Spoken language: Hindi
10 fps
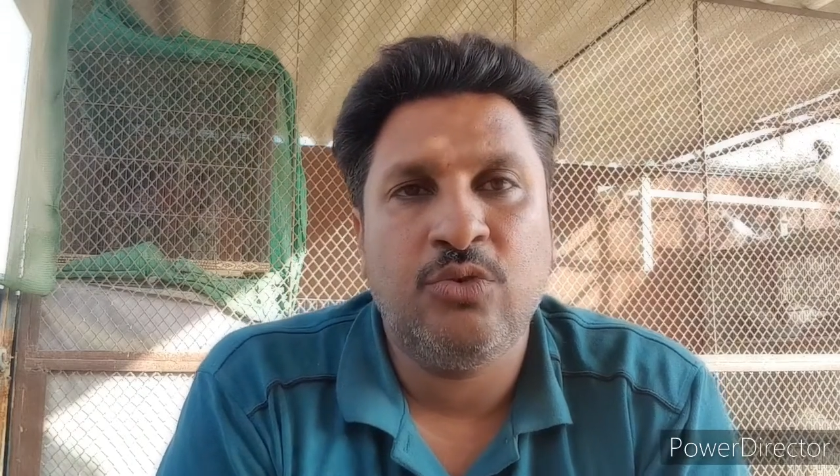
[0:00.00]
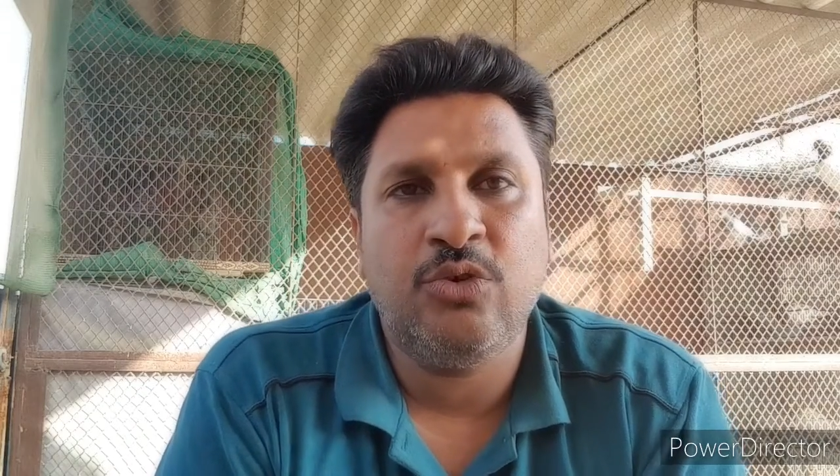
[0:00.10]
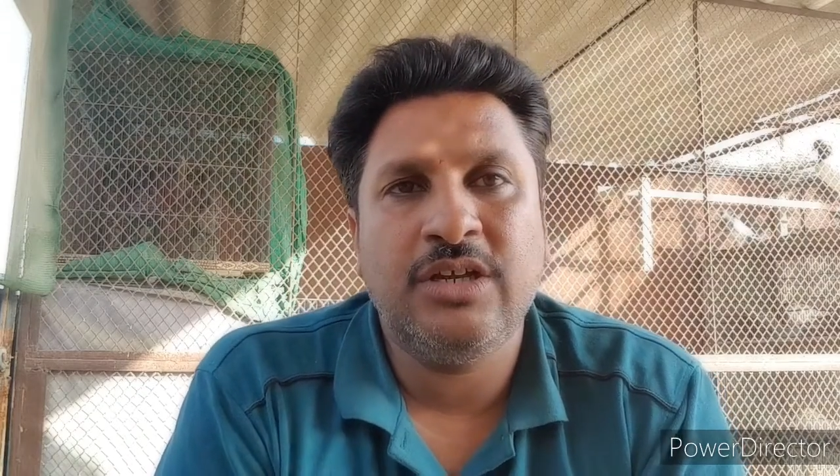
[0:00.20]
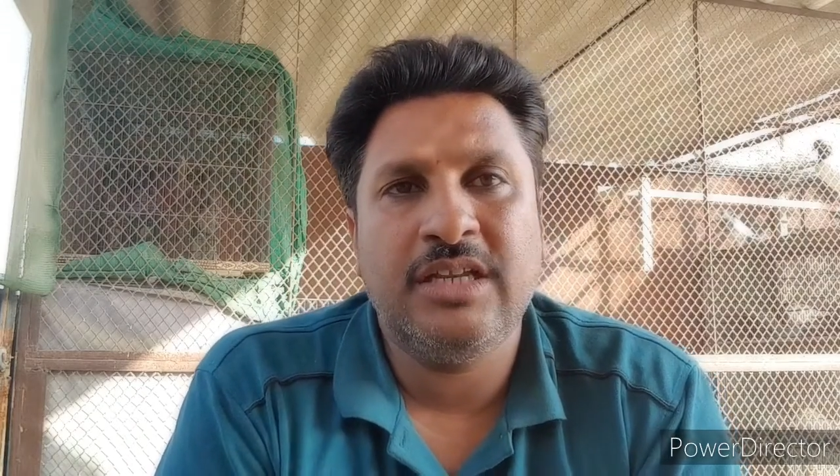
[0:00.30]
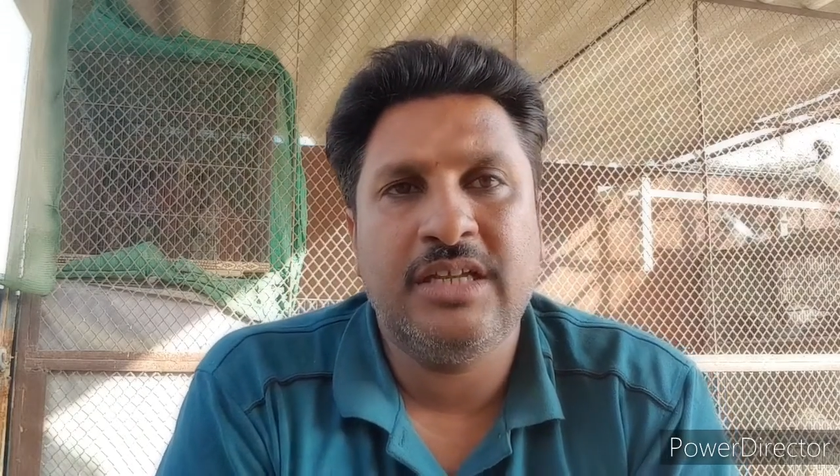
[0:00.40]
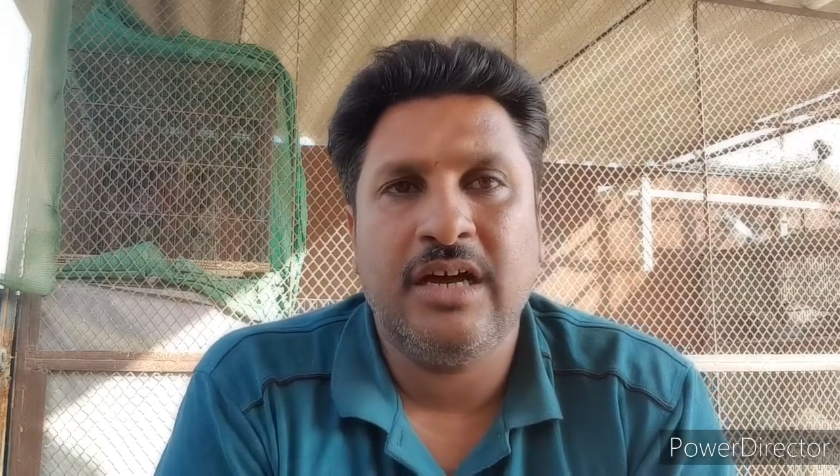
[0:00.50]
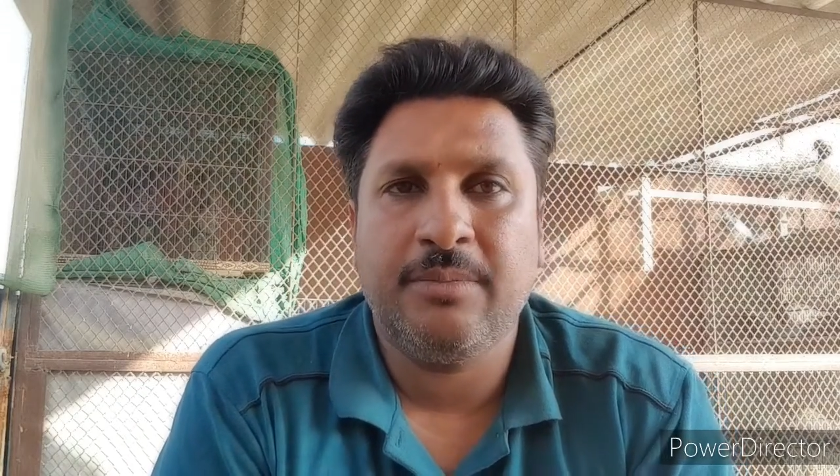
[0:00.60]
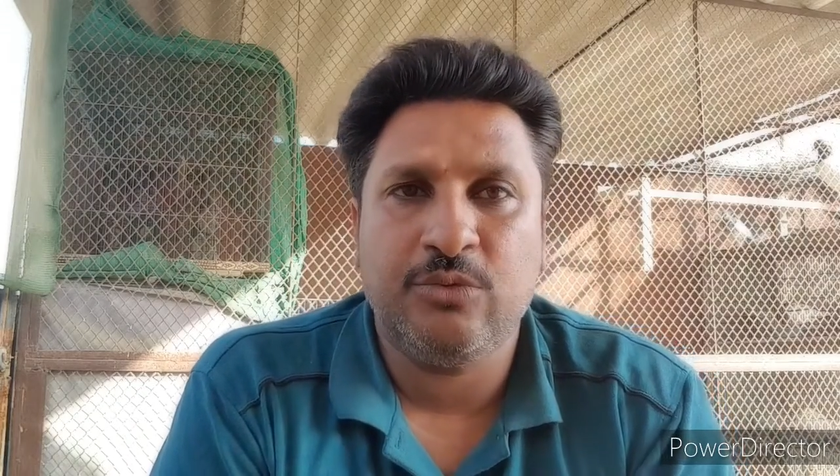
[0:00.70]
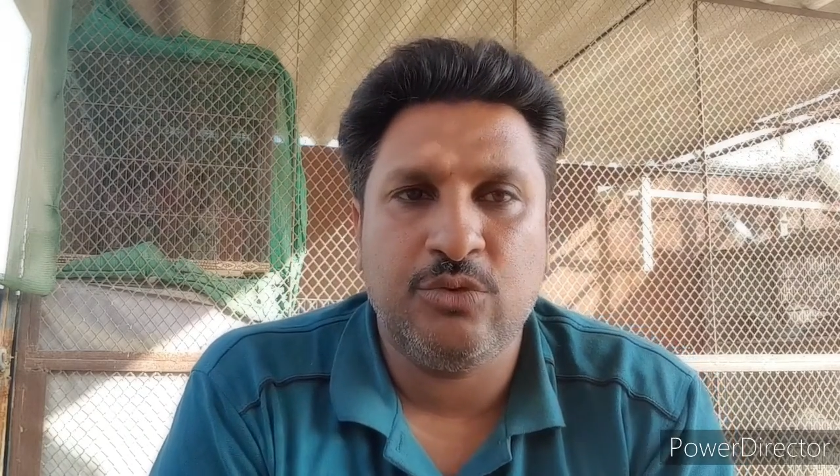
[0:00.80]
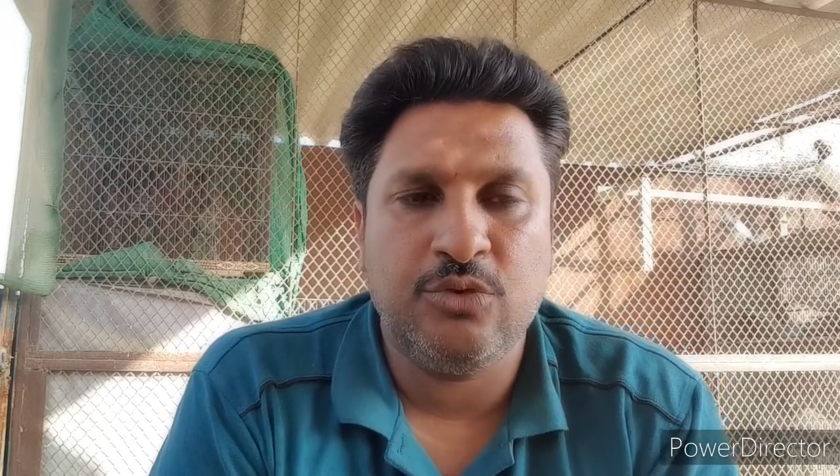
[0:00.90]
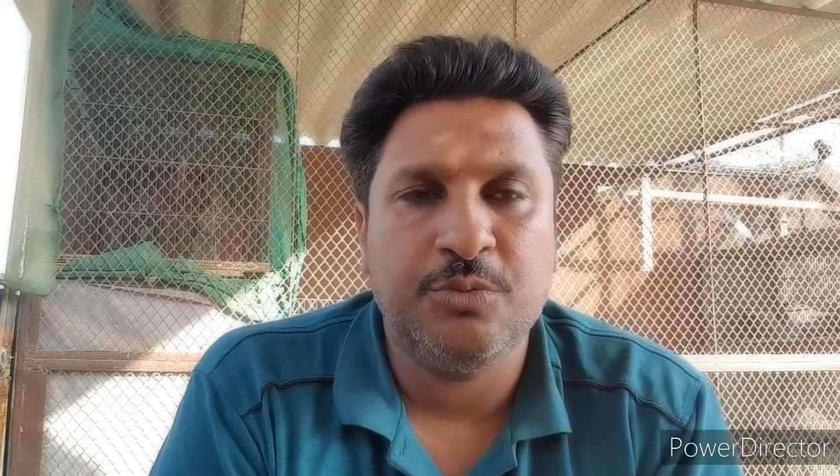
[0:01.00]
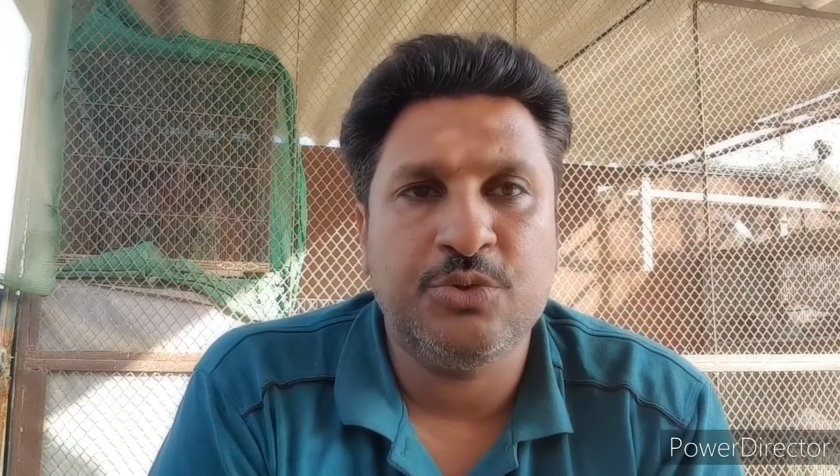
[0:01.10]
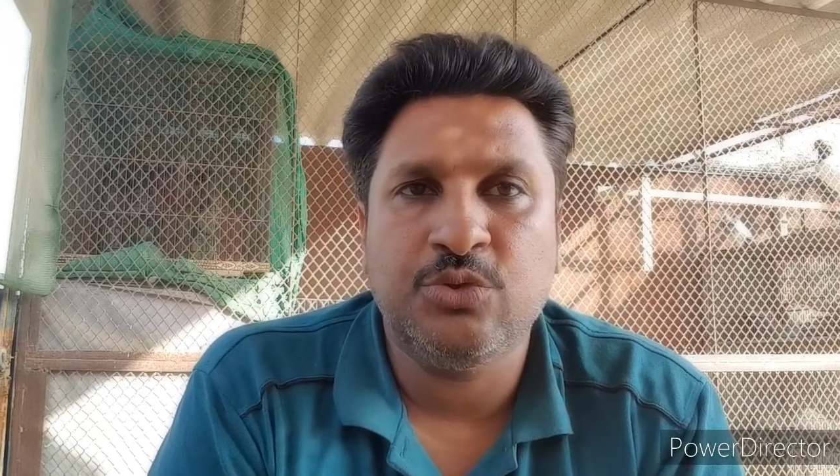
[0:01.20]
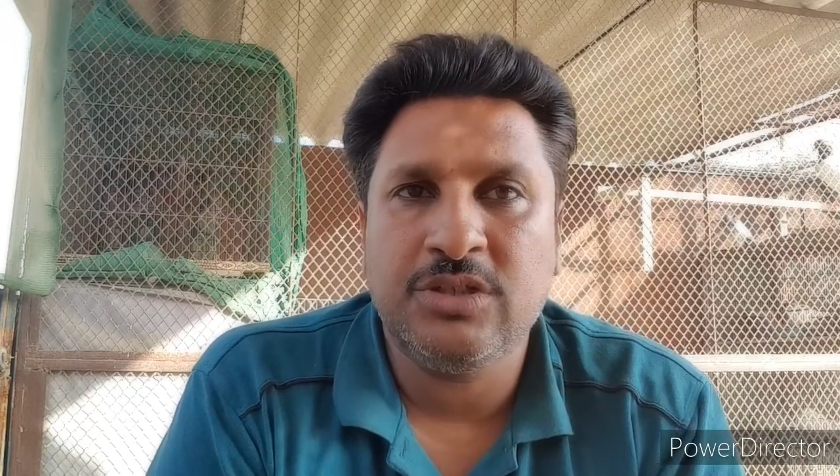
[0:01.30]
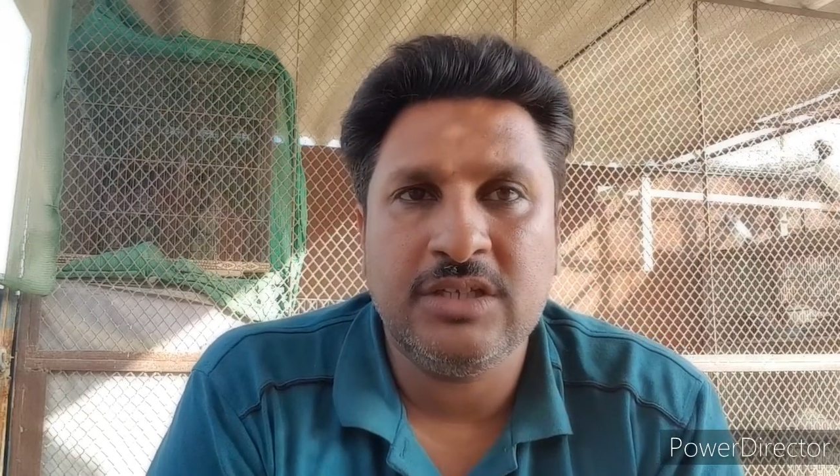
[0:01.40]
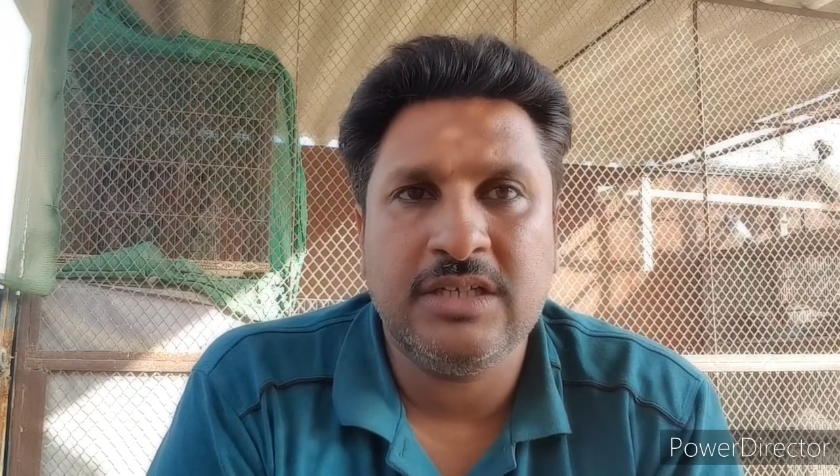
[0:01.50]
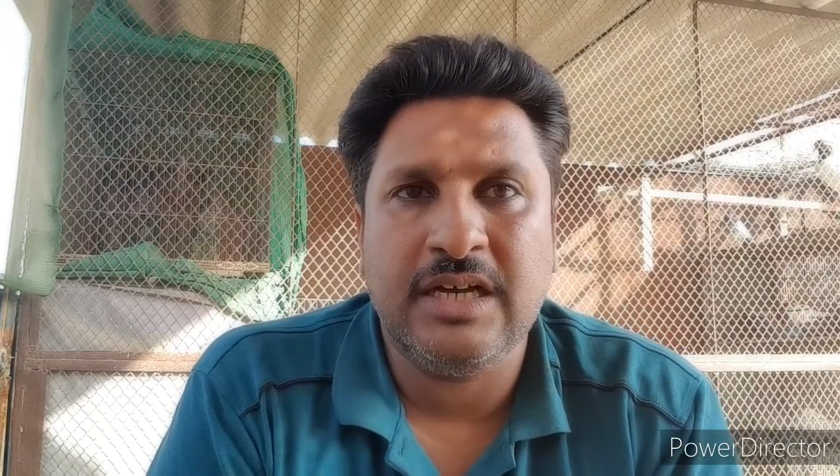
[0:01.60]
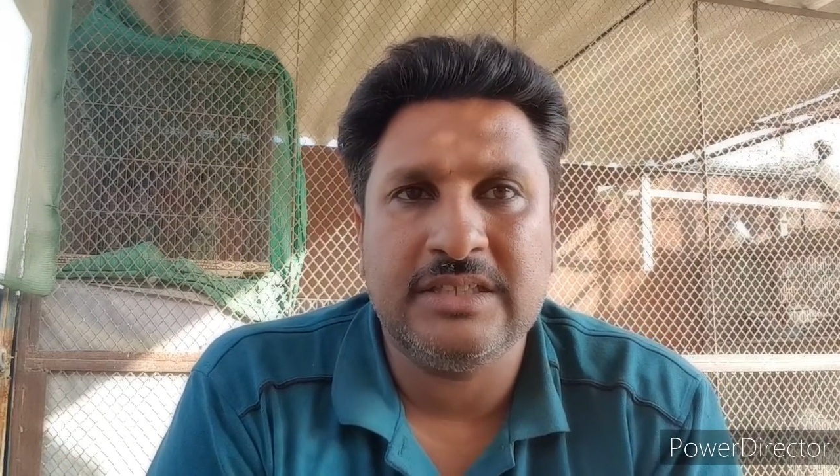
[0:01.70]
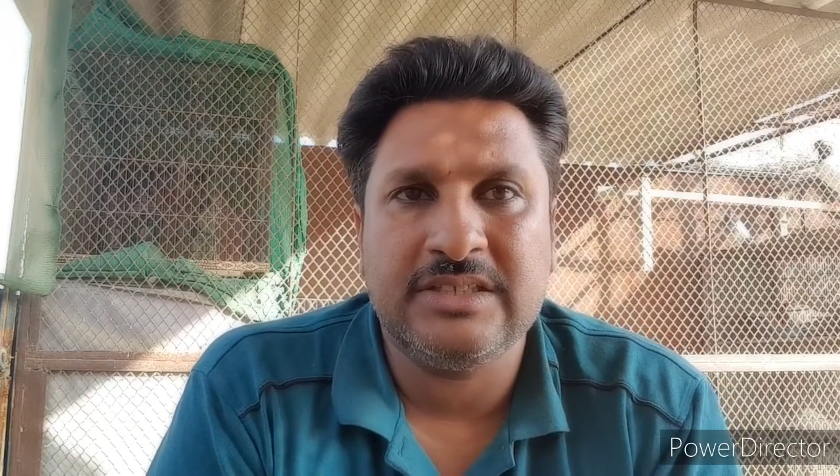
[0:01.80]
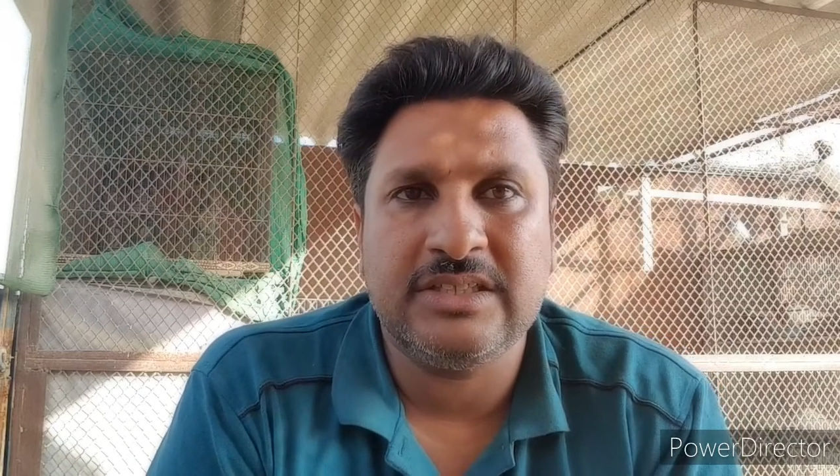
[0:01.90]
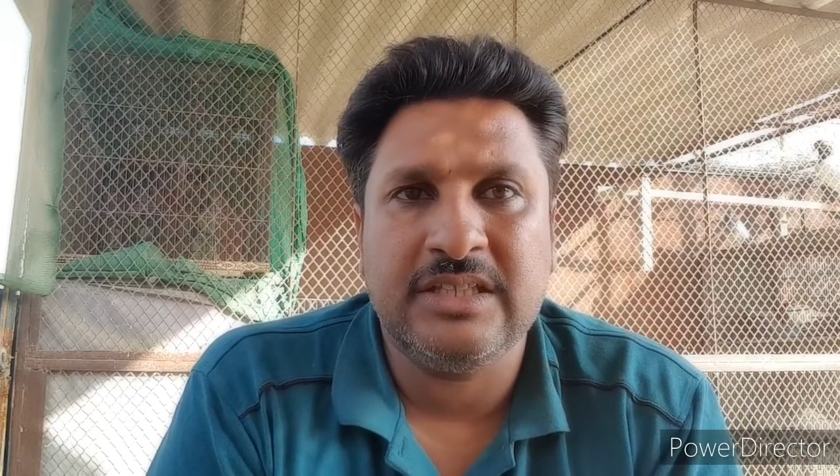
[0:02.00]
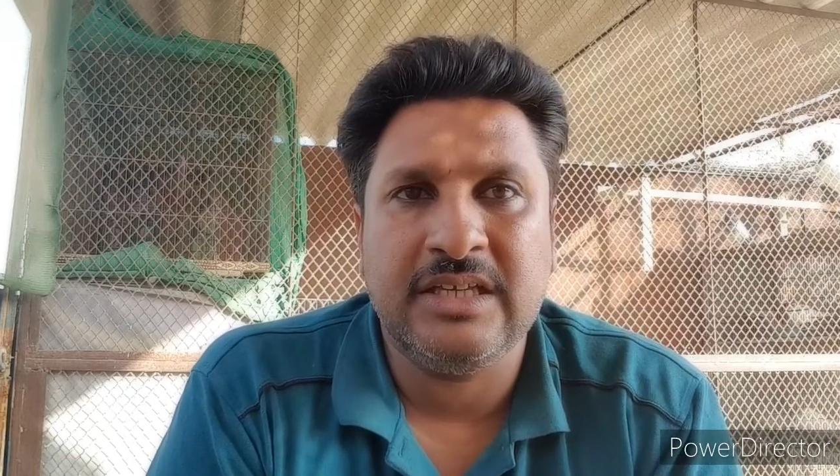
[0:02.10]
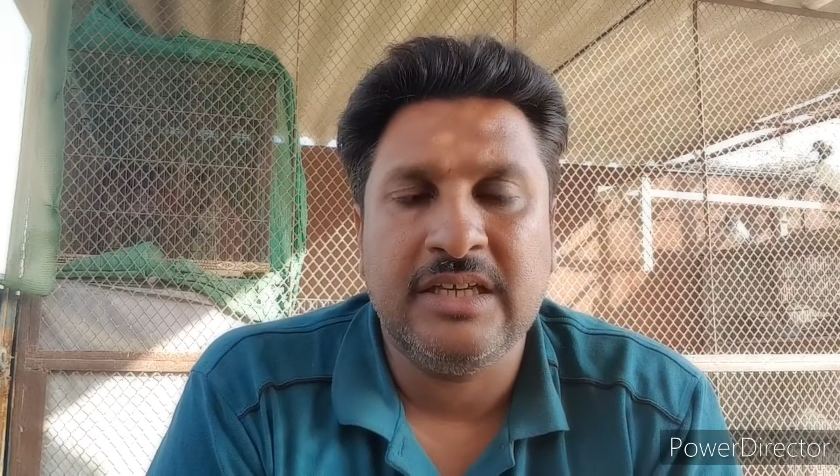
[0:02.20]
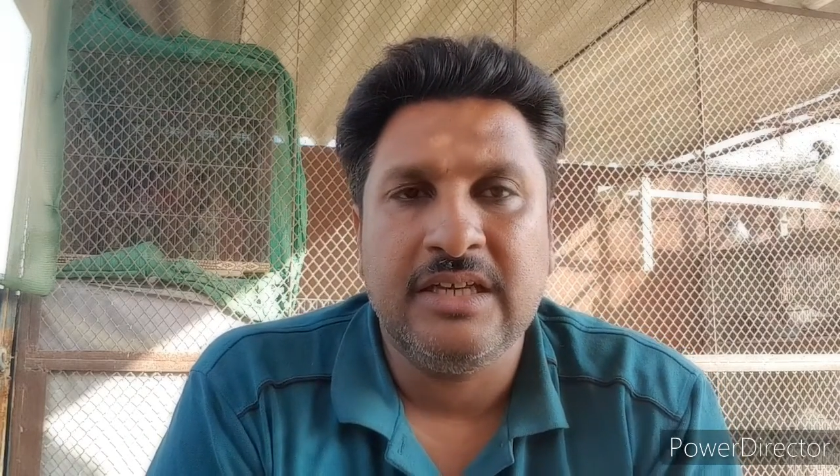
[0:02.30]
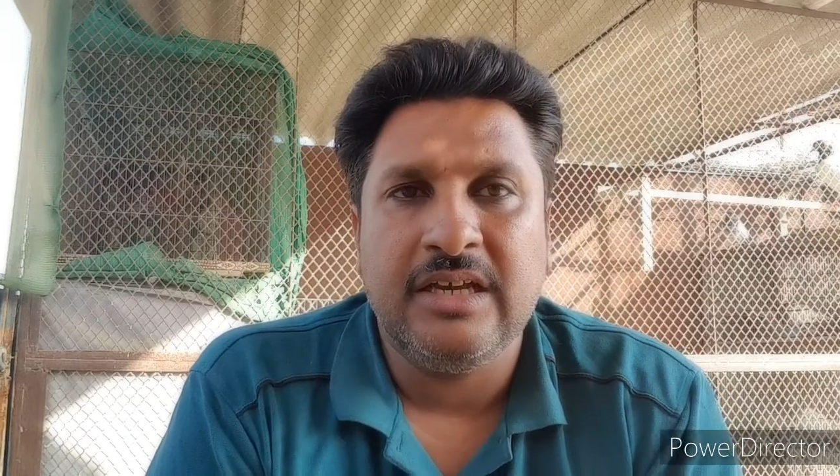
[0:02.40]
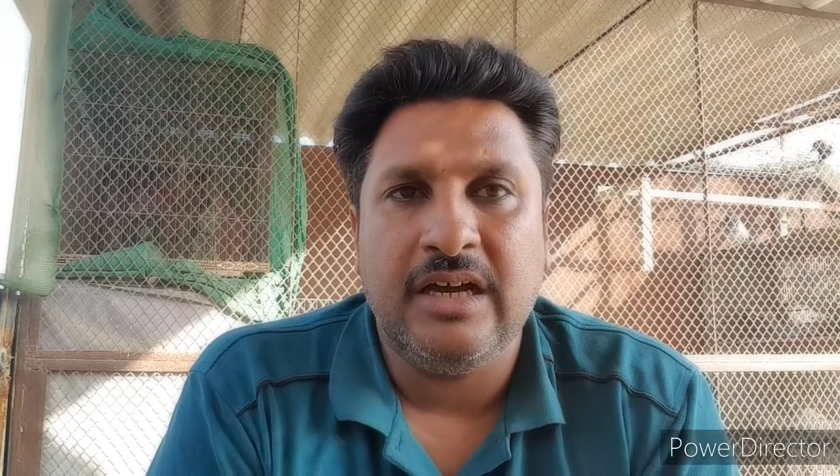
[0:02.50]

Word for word: वो यानी आपको खूबसूरती दिखा सकते हैं